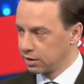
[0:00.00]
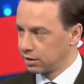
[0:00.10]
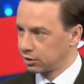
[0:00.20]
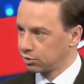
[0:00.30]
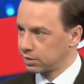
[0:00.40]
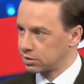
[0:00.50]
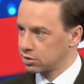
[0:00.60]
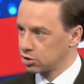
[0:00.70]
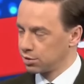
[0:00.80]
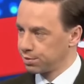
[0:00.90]

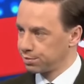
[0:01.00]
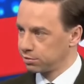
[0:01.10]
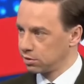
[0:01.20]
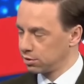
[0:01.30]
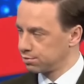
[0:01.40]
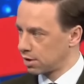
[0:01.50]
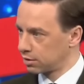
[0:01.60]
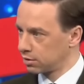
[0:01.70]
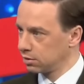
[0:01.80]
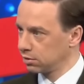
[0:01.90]
Natomiast jeżeli popełnili
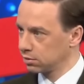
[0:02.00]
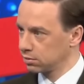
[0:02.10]
błędy,